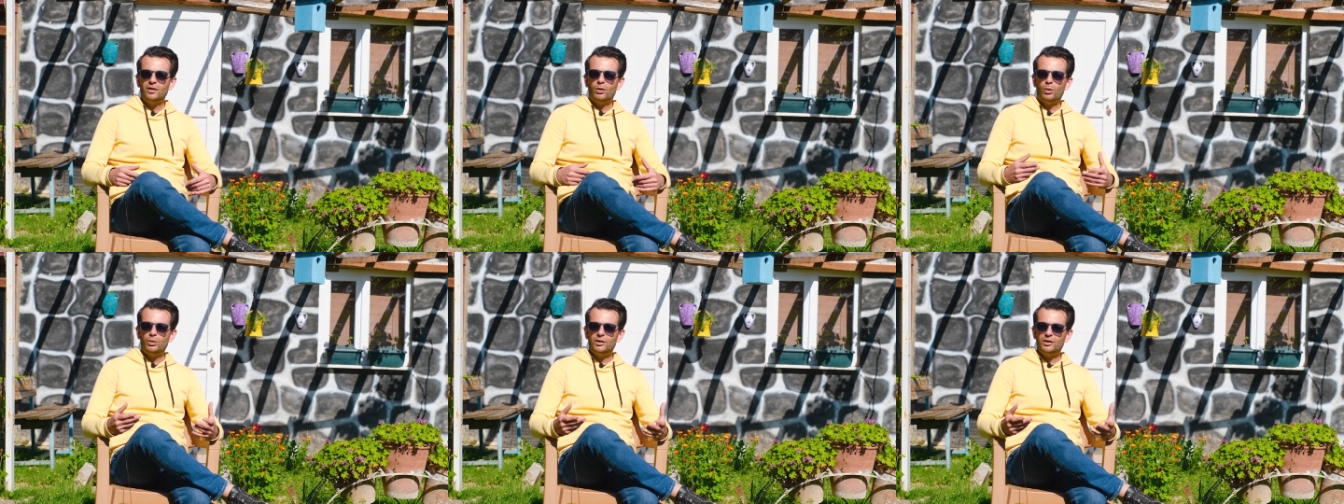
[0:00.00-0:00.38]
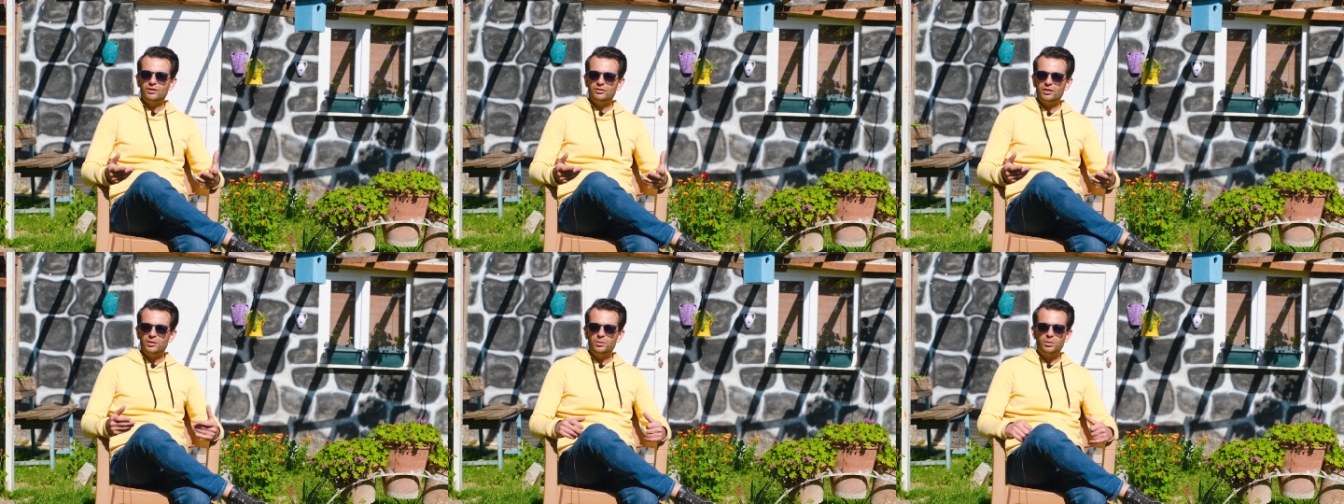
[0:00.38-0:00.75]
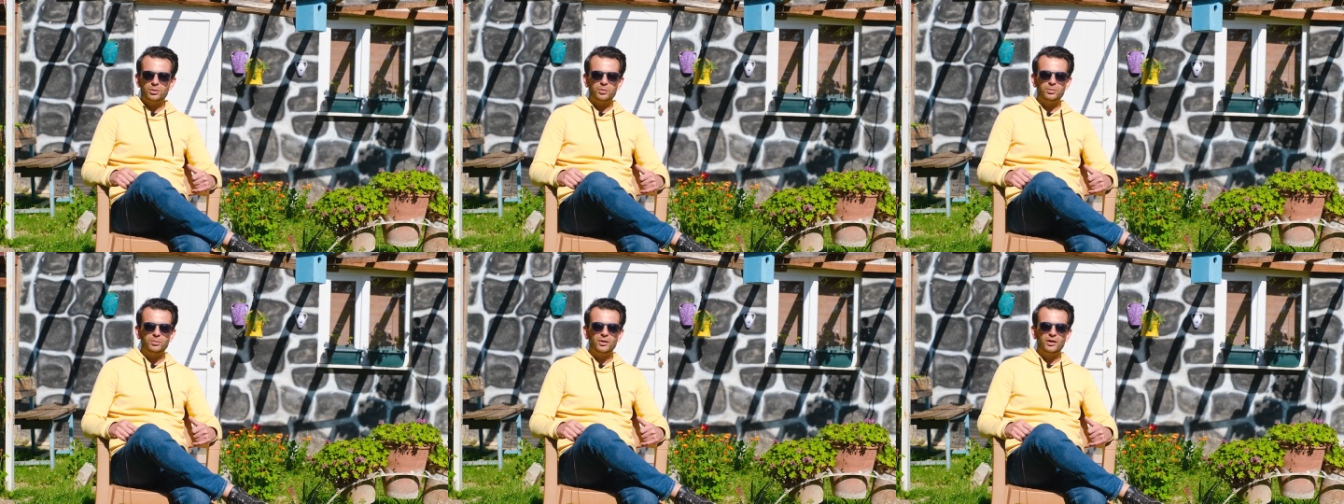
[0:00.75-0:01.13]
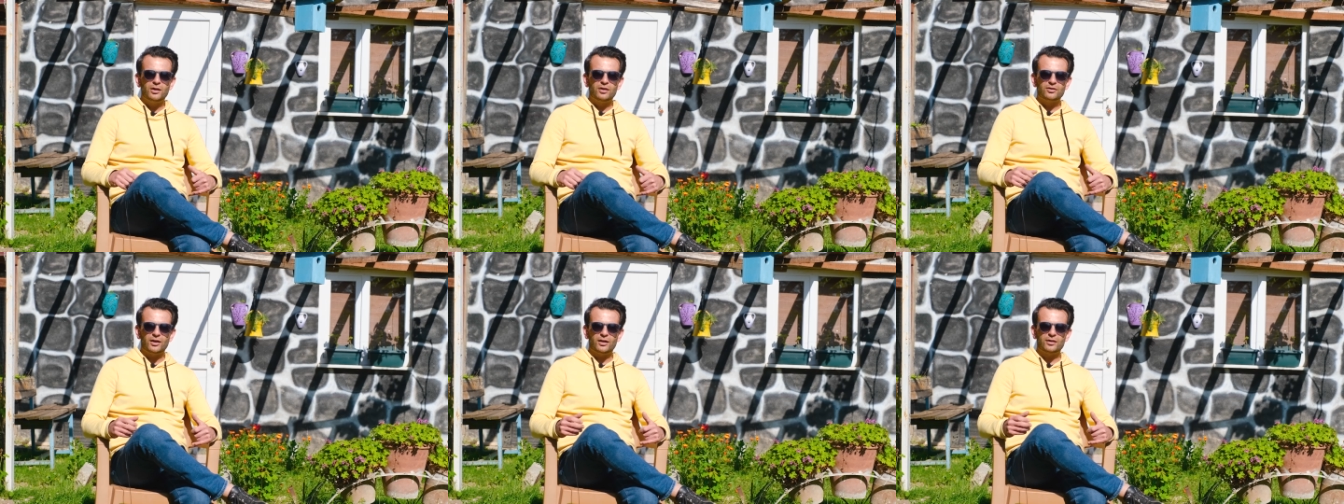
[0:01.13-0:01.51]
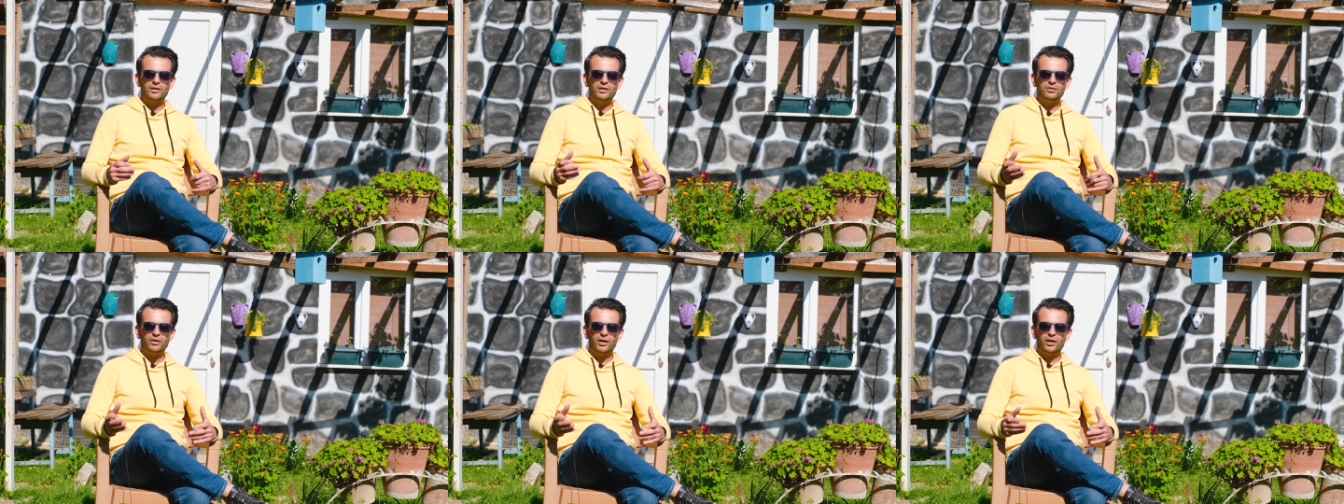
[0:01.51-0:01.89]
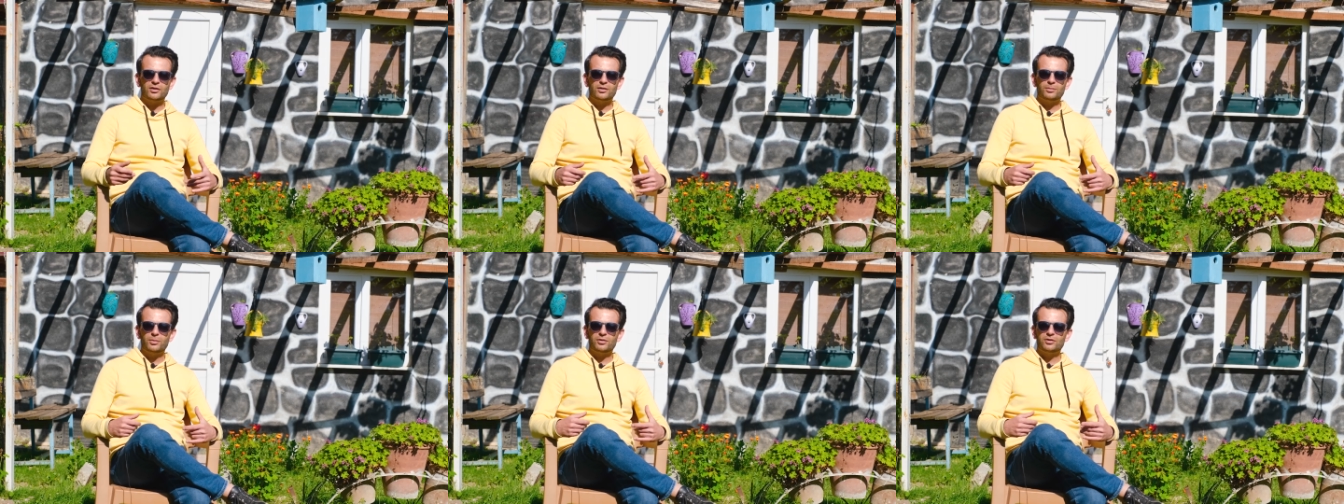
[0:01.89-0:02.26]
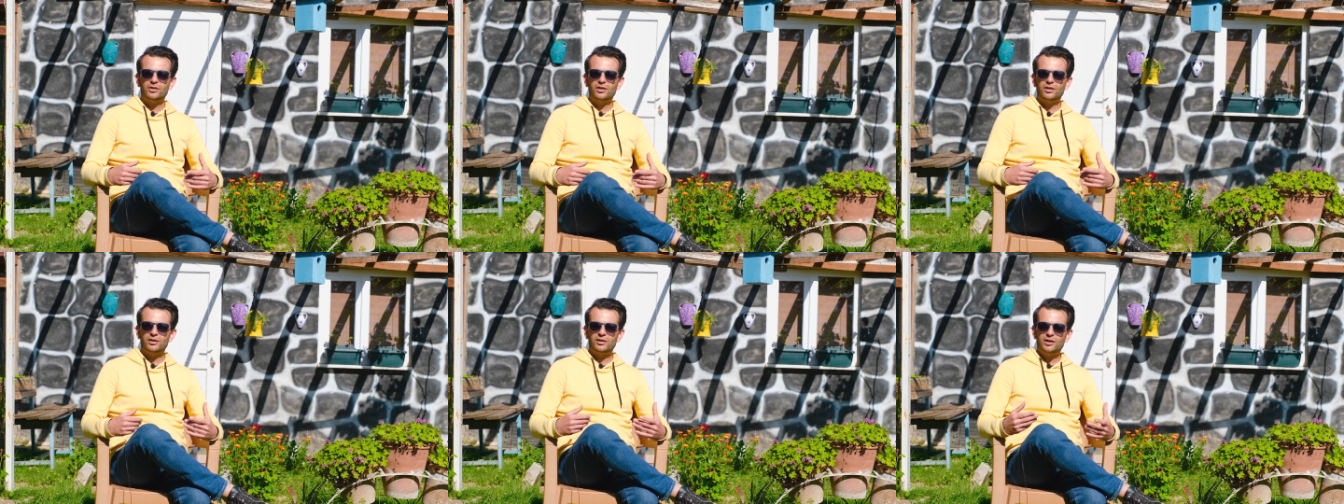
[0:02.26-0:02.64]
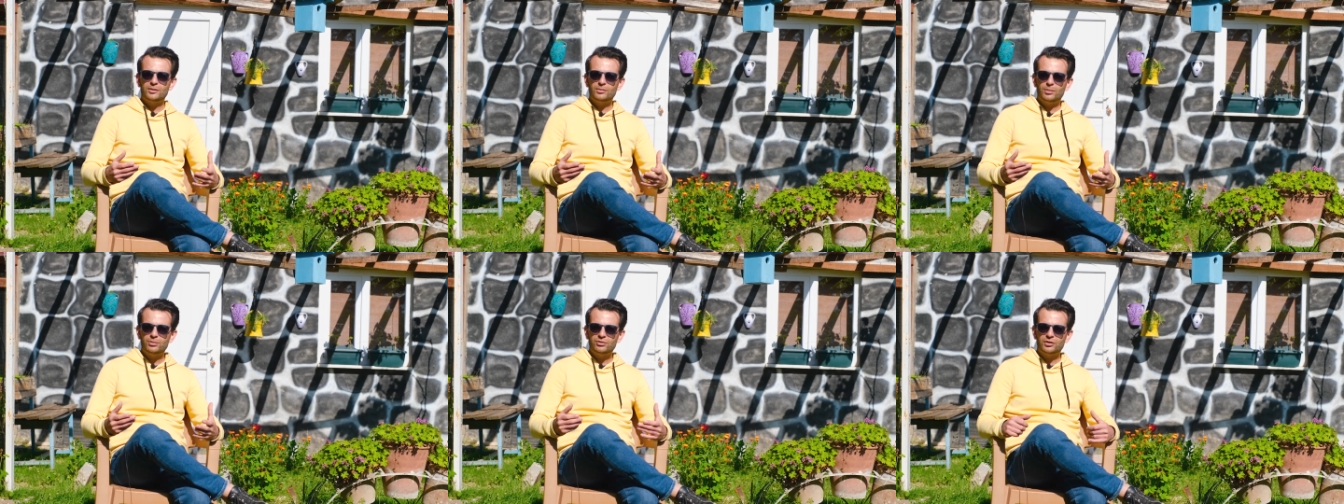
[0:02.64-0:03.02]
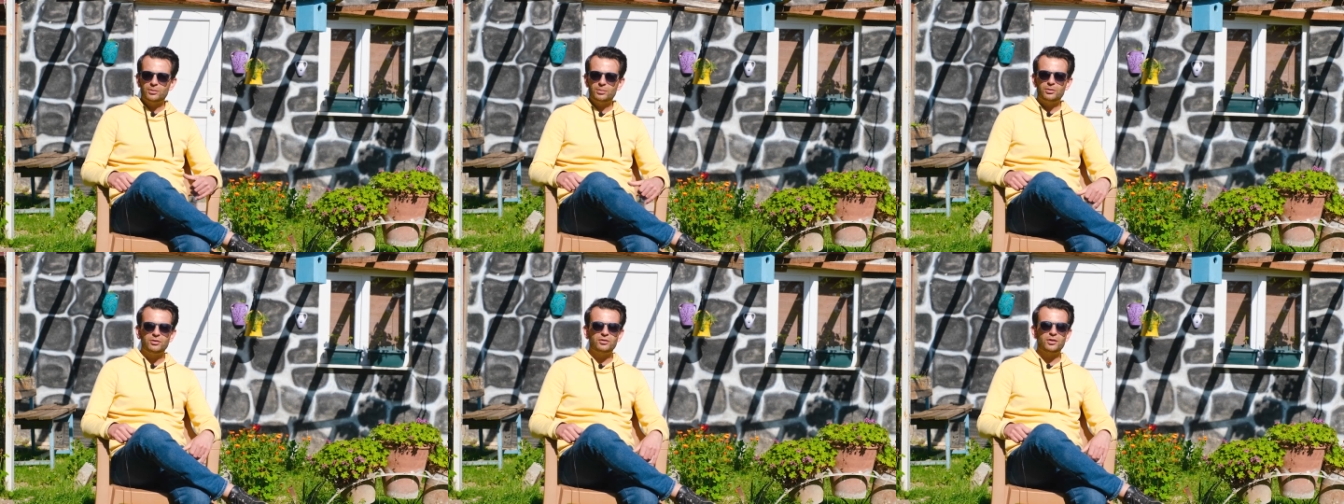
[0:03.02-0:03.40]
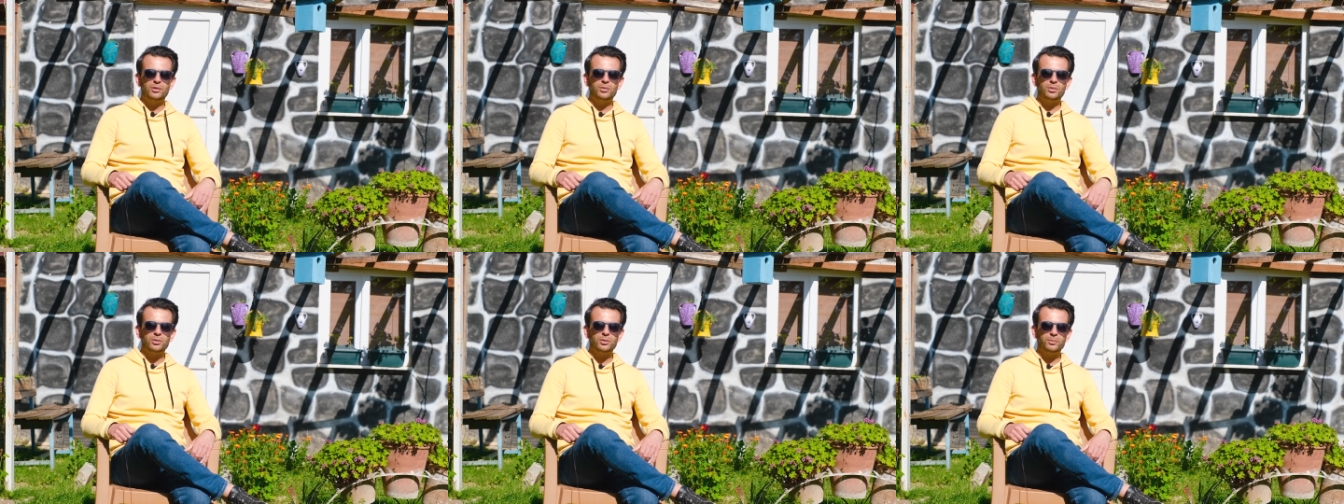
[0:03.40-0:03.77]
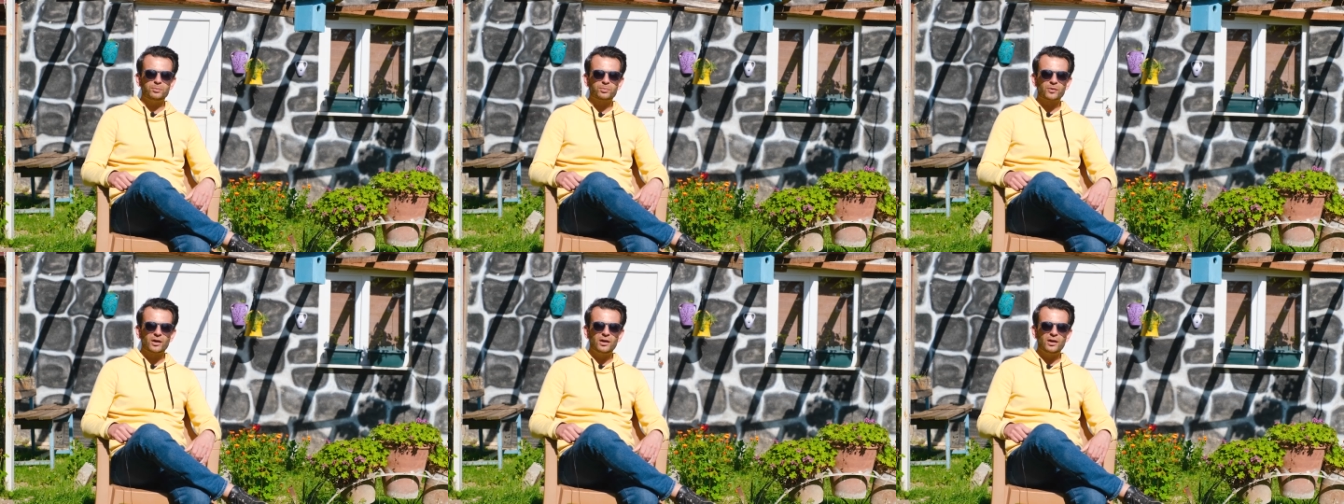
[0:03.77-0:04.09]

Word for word: Öyle hissediyorum. Sanki hiç hayatıma sigara girmemiş gibi hissediyorum.